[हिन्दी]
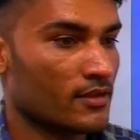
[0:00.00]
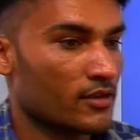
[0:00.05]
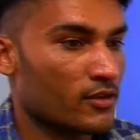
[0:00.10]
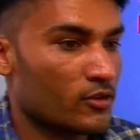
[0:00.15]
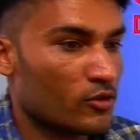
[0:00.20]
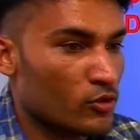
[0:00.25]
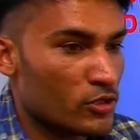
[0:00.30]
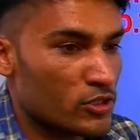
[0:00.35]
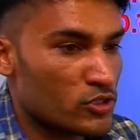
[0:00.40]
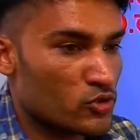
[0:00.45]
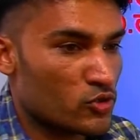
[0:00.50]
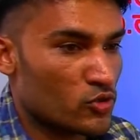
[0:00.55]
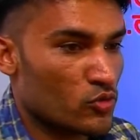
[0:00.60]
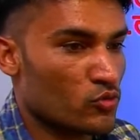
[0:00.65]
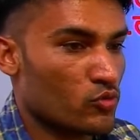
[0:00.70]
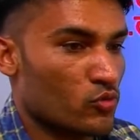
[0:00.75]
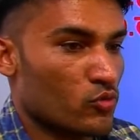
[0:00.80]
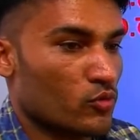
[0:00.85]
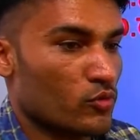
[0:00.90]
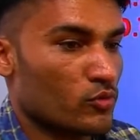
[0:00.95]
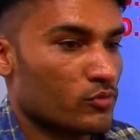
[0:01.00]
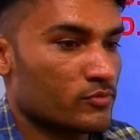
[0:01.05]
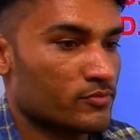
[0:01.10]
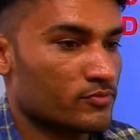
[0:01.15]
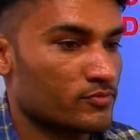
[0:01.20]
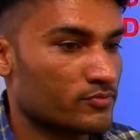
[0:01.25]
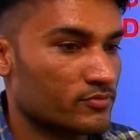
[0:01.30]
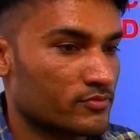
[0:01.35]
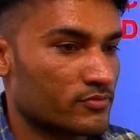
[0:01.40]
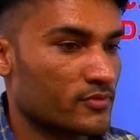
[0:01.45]
रोहित सो
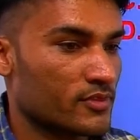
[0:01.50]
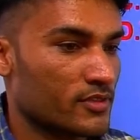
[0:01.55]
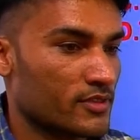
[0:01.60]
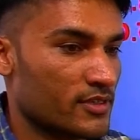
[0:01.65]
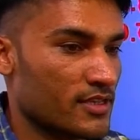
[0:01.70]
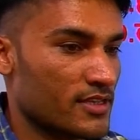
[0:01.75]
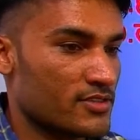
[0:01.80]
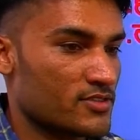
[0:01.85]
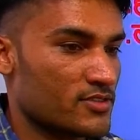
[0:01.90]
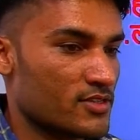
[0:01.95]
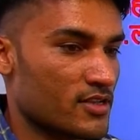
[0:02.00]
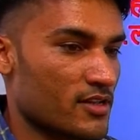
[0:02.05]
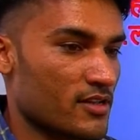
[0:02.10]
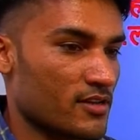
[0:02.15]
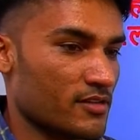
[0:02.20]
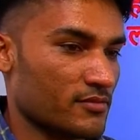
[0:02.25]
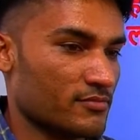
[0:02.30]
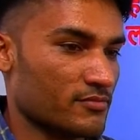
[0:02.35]
यस सर